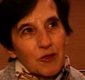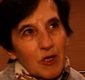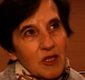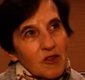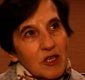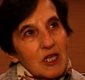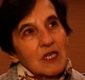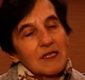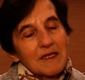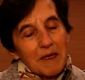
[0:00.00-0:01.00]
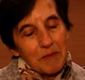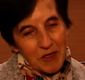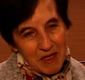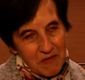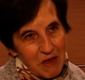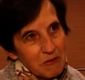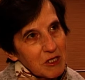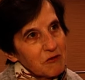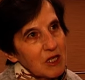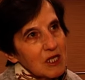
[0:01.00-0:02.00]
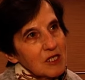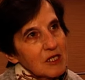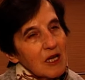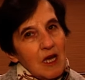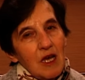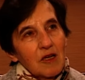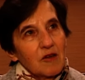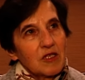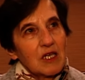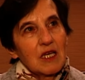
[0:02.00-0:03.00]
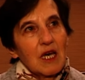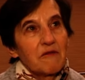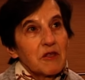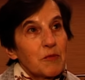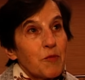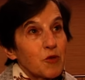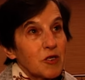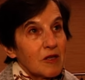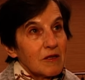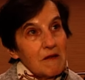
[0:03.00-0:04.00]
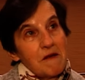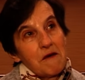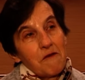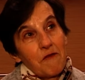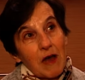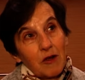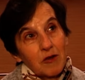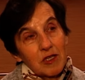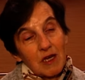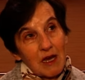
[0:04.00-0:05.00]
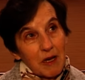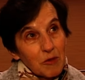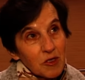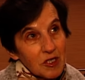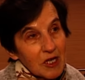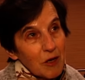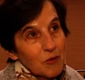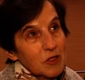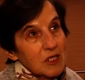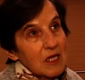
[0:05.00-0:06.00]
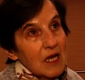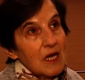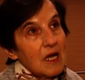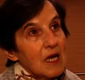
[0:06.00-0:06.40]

które dotychczas nie pojawiały się na naszych koncertach, a więc puzon, fagot, harmonika ustna,